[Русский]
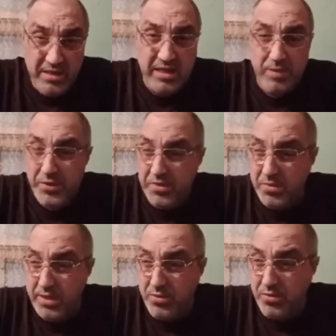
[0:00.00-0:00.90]
я как
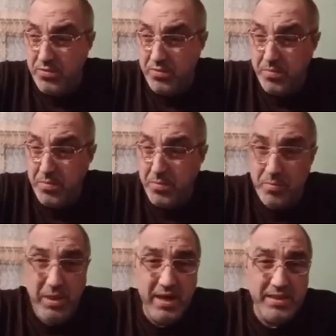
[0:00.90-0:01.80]
понимаю,
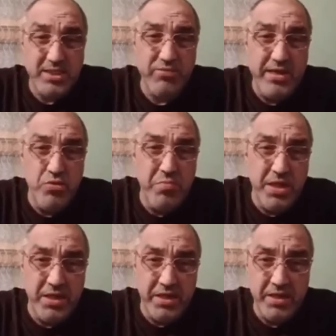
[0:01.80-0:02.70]
по названию
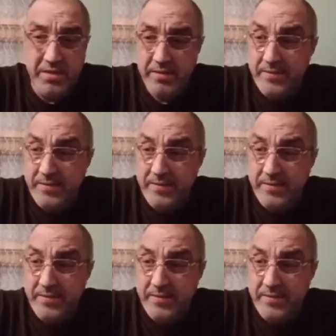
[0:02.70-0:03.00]
«Белый».